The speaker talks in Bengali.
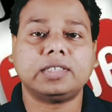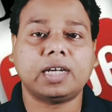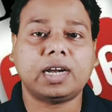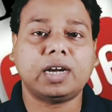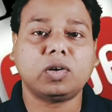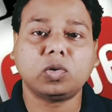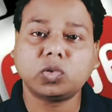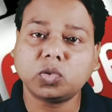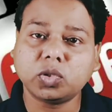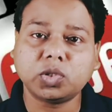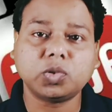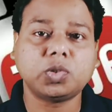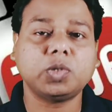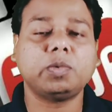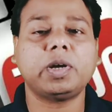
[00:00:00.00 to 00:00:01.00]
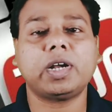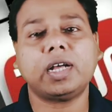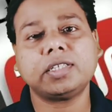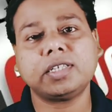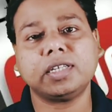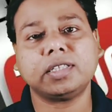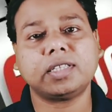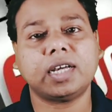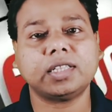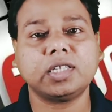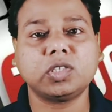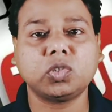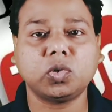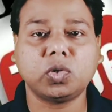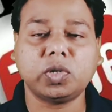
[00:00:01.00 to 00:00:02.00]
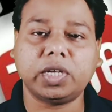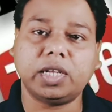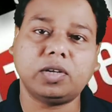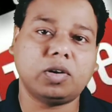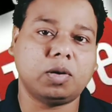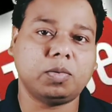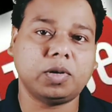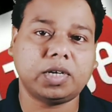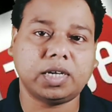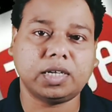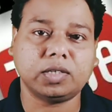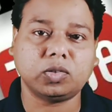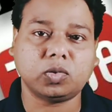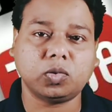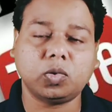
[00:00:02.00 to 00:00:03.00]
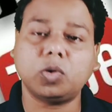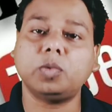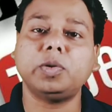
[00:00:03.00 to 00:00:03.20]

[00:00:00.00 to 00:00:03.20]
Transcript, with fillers: যারা নতুন ইউটিউবার আছেন তাদের জন্য এই খবরটা কিন্তু